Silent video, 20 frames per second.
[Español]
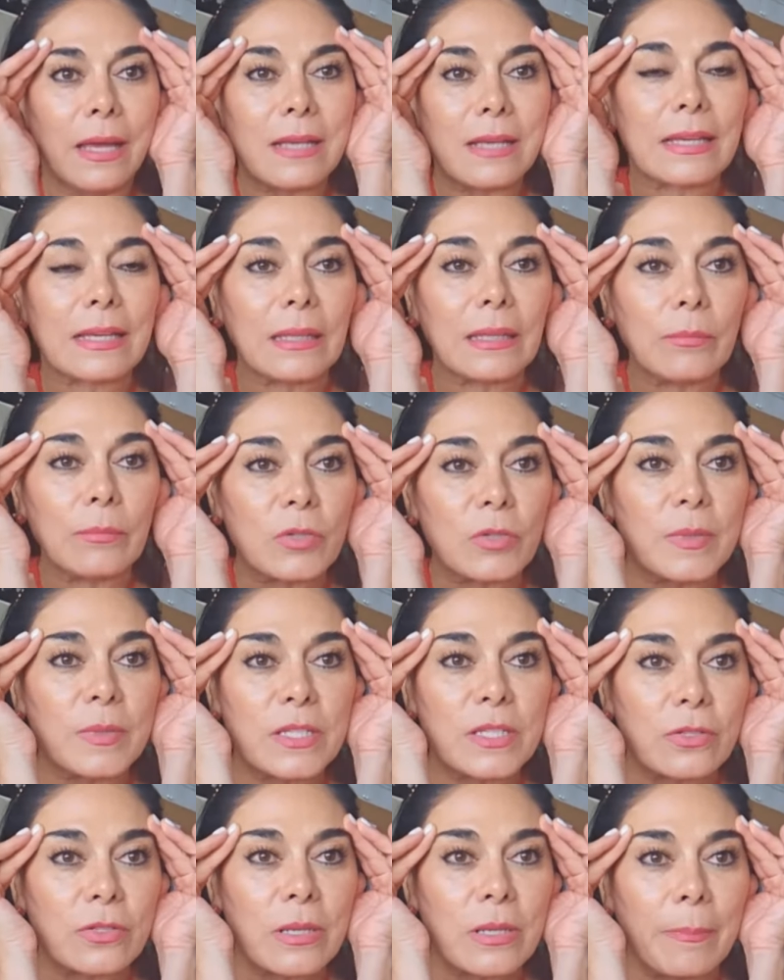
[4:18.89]
es que te hemos
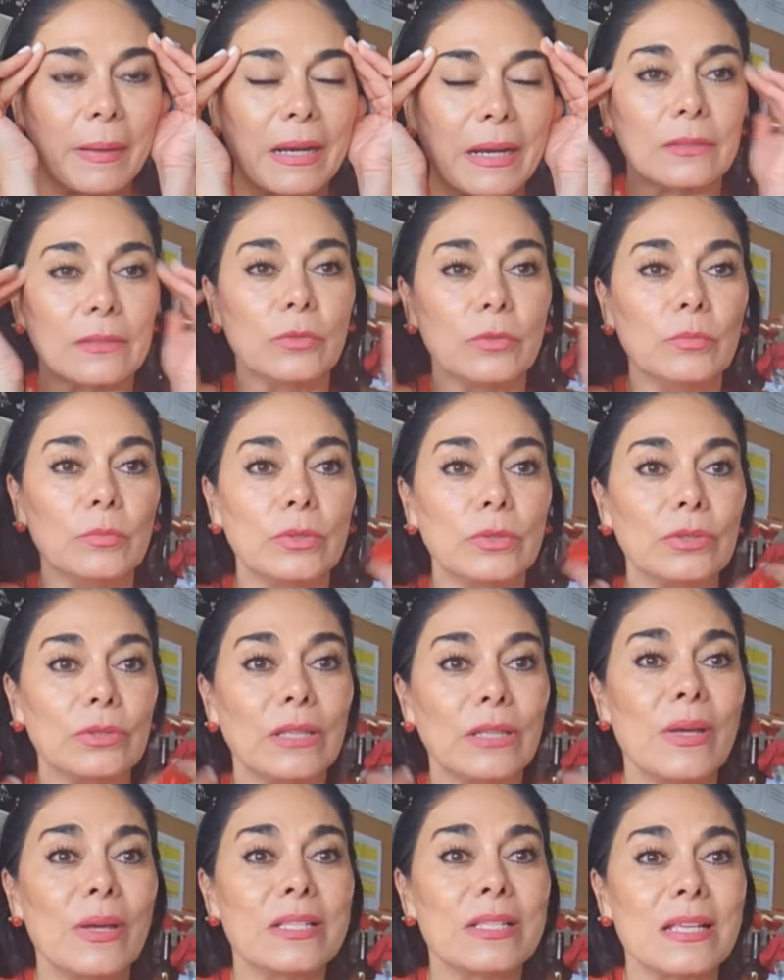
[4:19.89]
visto separarte un
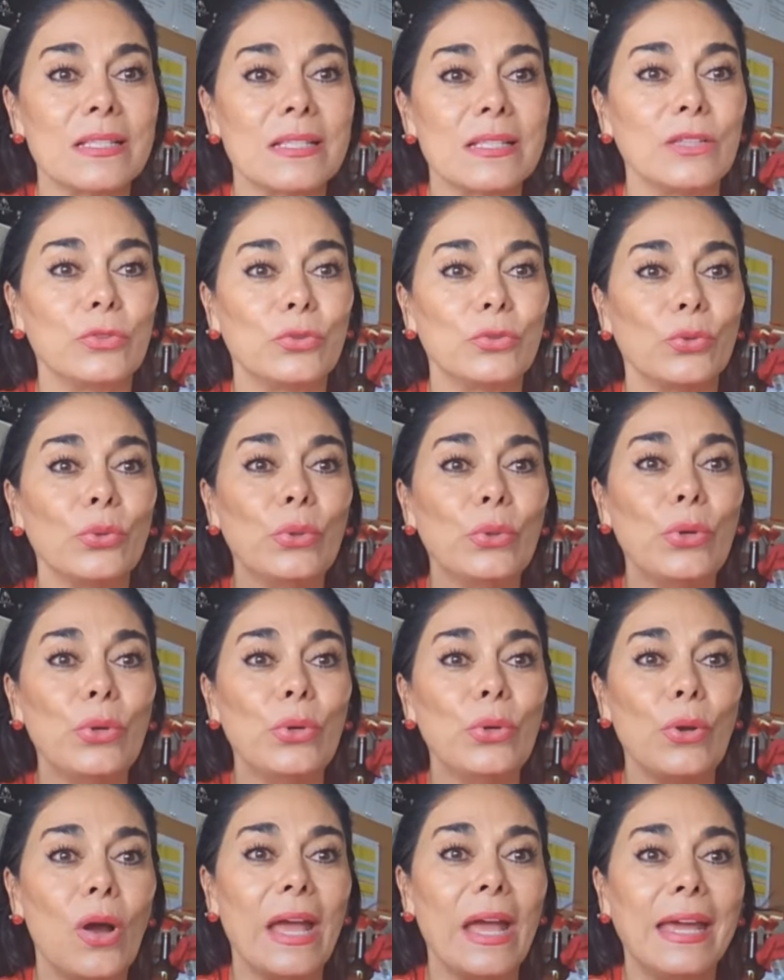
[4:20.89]
montón de veces y tú
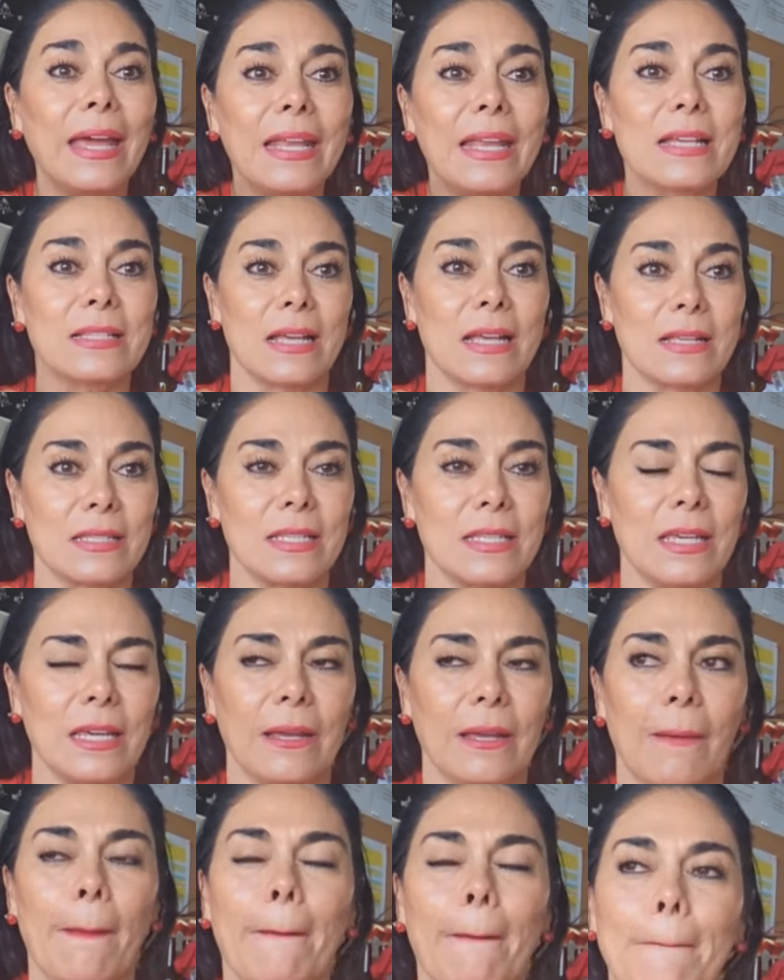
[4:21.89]
no eres
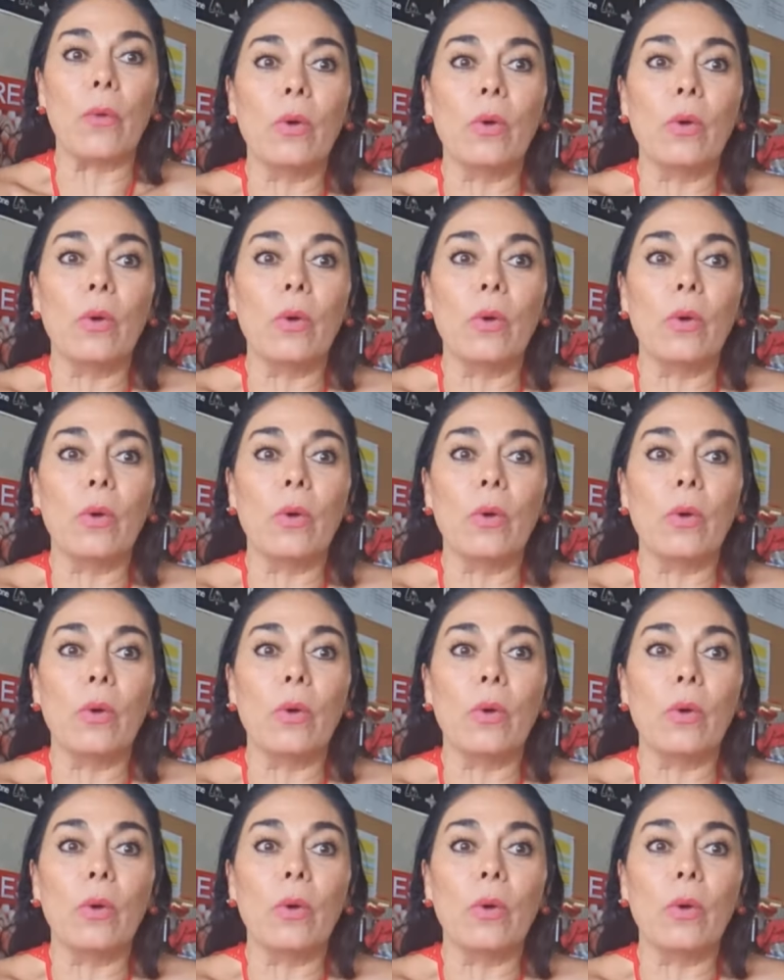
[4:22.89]
así.